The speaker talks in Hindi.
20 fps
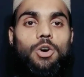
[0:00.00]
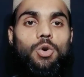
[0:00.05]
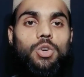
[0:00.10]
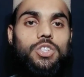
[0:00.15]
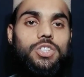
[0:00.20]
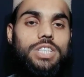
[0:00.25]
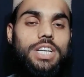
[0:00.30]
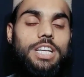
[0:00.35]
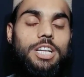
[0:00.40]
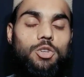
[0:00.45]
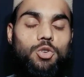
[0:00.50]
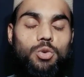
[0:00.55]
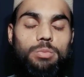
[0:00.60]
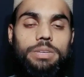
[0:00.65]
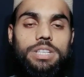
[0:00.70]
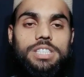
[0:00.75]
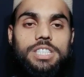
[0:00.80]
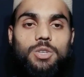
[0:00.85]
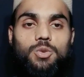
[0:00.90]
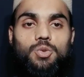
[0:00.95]
और चैनल को
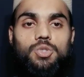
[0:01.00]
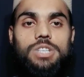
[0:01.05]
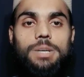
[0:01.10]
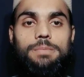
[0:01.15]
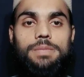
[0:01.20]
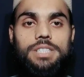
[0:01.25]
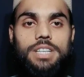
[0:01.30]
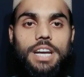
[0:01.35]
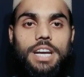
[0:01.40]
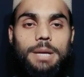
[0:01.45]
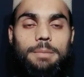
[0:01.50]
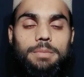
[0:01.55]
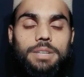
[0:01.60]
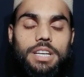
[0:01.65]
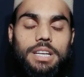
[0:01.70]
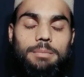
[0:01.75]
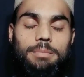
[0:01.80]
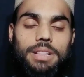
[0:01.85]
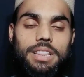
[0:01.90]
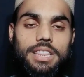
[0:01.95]
भी ज़रूर सब्सक्राइब
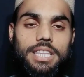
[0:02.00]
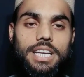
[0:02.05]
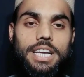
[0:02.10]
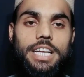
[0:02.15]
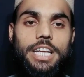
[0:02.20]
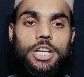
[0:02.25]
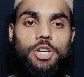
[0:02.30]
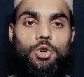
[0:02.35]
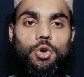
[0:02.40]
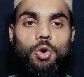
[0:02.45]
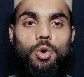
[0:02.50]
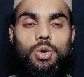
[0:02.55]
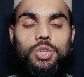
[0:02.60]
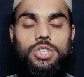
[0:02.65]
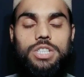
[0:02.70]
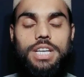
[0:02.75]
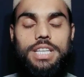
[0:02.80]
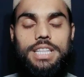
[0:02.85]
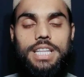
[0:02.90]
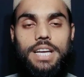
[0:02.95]
करें मिलते हैं एक और
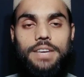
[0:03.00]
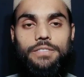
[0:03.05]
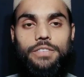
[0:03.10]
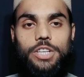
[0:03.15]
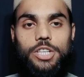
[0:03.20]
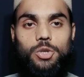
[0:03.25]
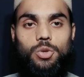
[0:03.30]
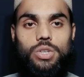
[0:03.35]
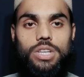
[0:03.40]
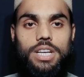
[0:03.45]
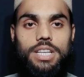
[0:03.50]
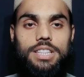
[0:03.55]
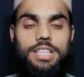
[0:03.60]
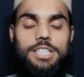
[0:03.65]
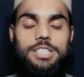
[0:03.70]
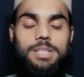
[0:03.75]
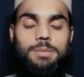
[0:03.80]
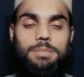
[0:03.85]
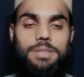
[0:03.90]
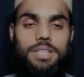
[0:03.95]
शानदार वीडियो के
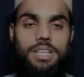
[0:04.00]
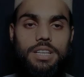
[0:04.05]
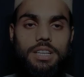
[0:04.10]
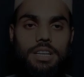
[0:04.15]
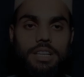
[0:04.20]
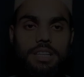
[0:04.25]
अंदर जब तक